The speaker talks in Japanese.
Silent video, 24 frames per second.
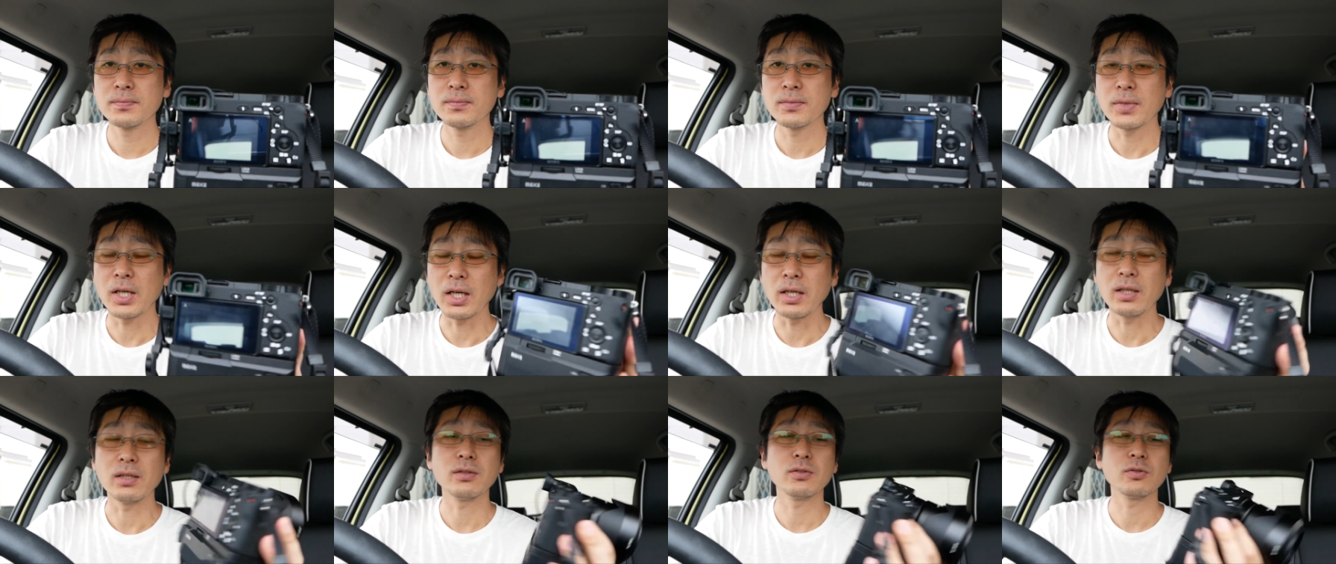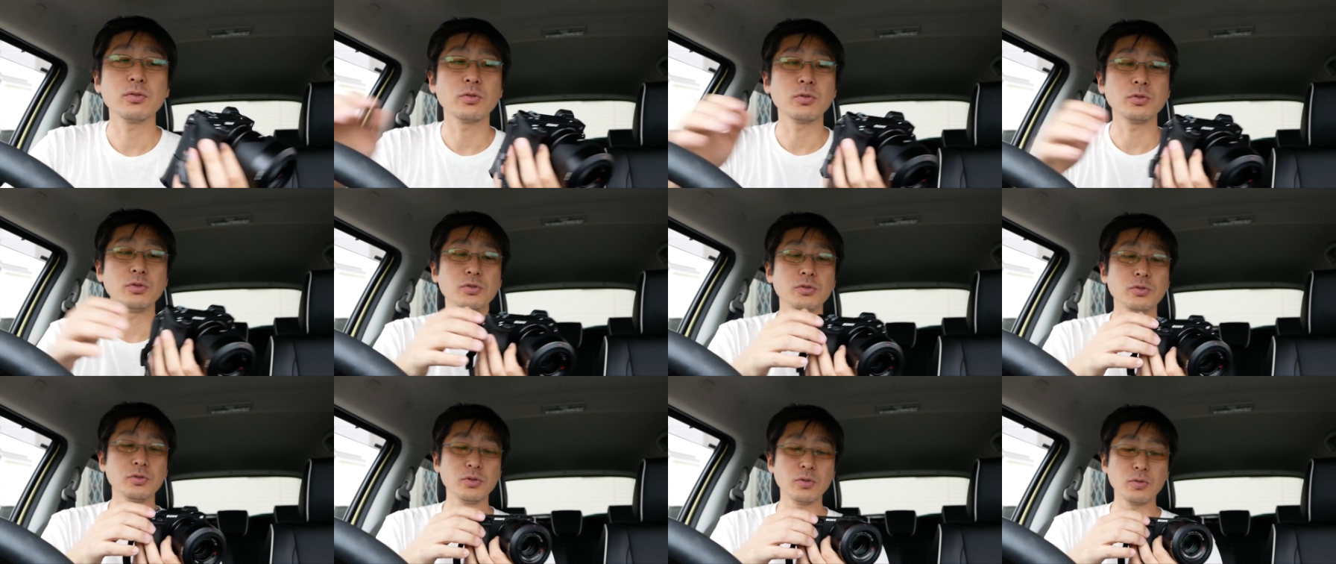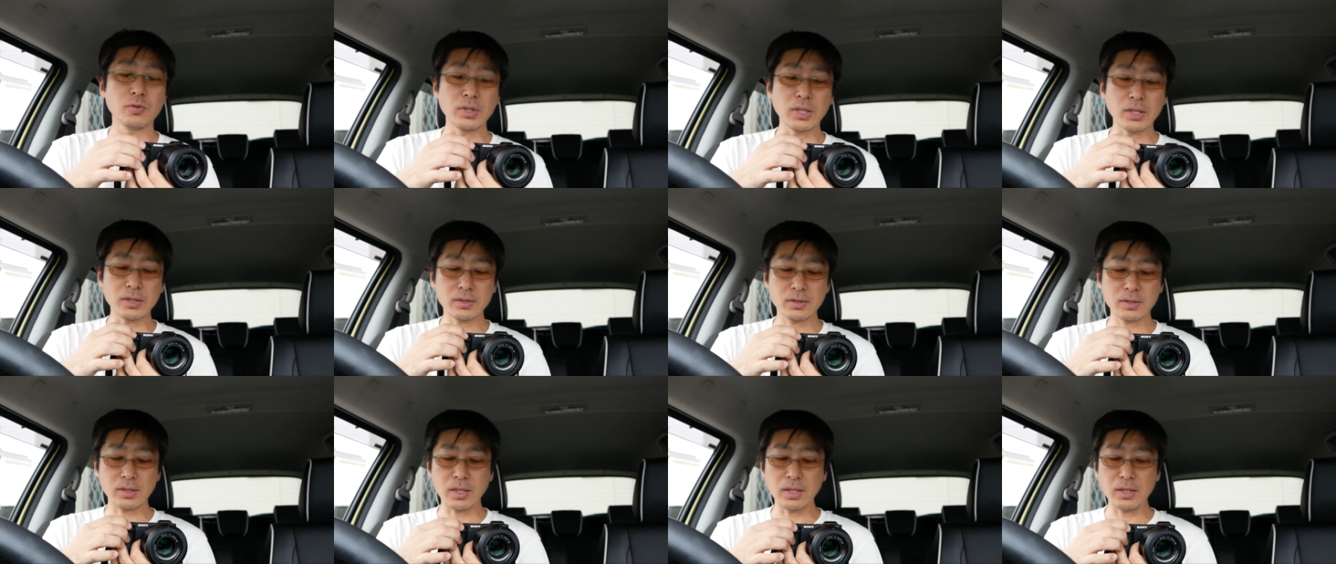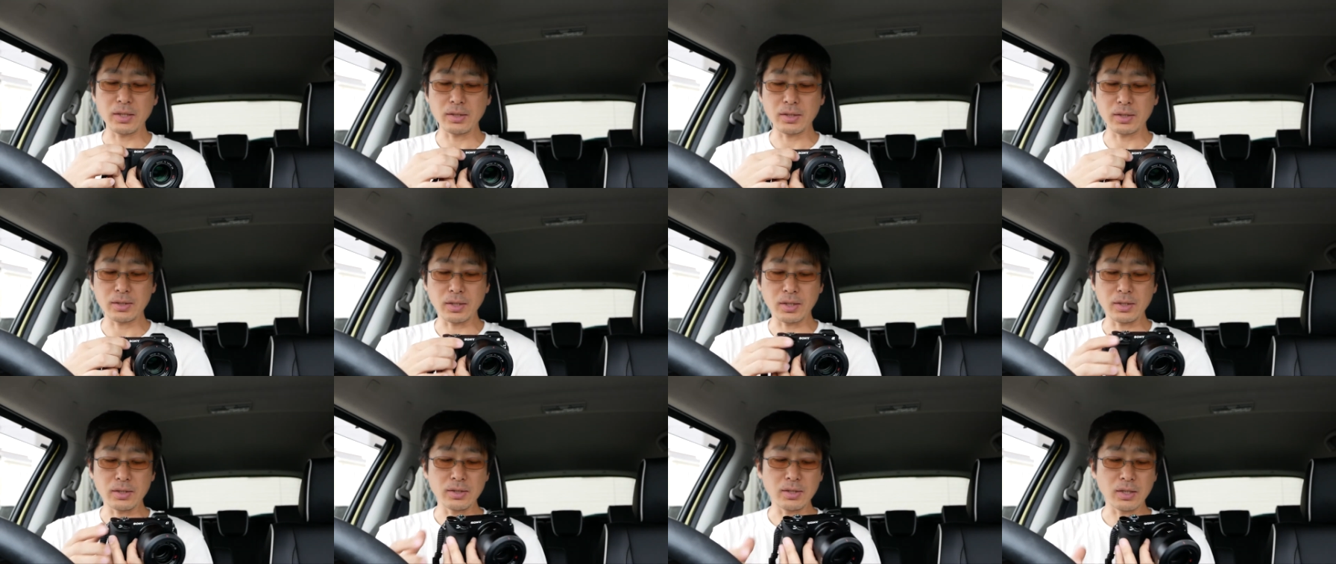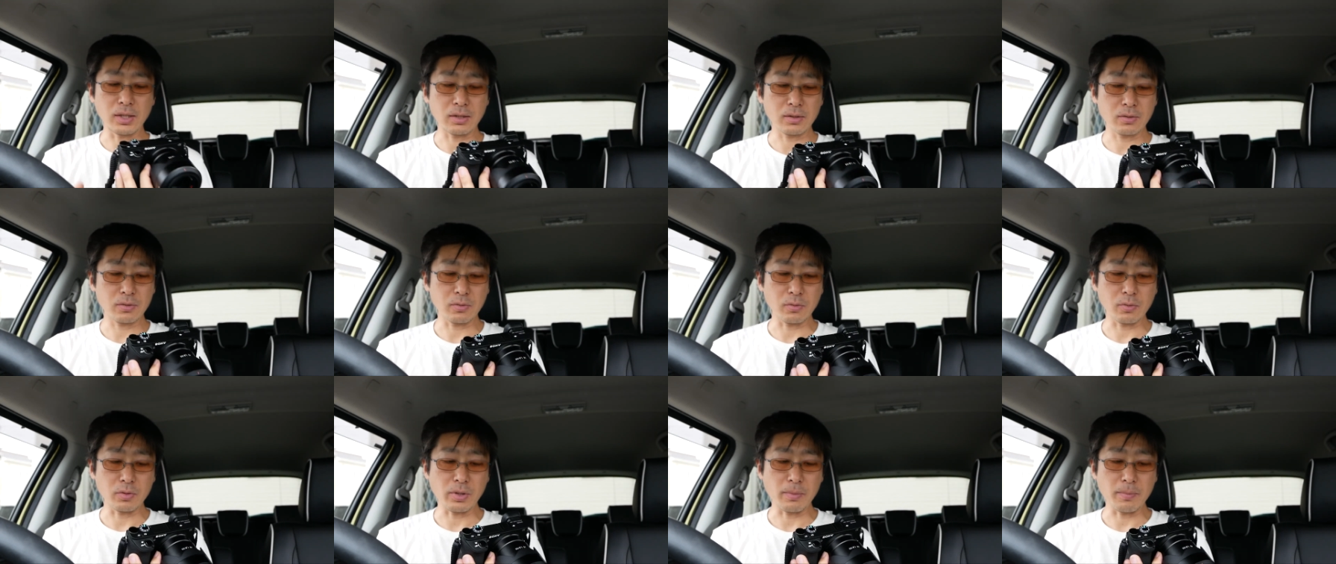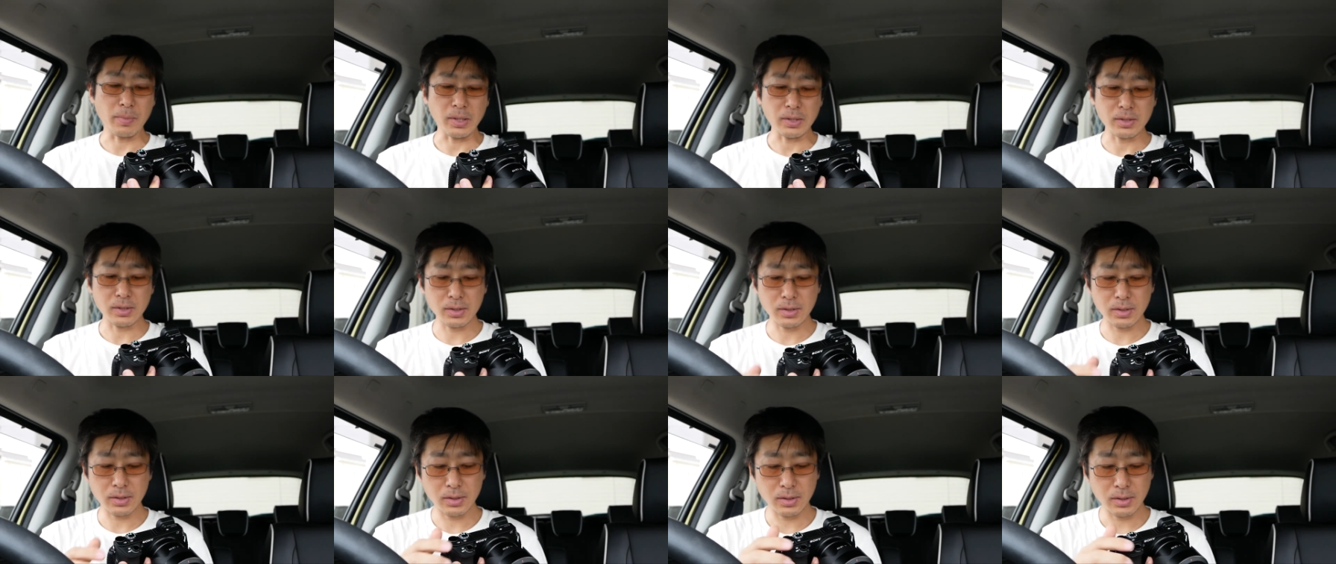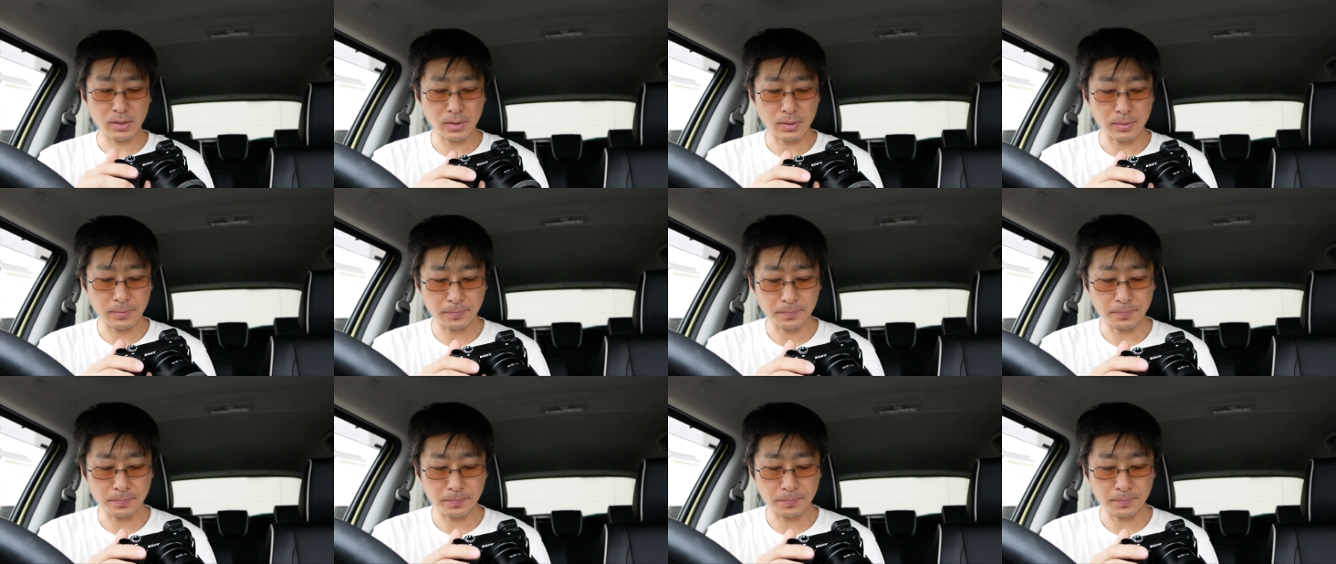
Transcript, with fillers: はい。というような使い方になっております。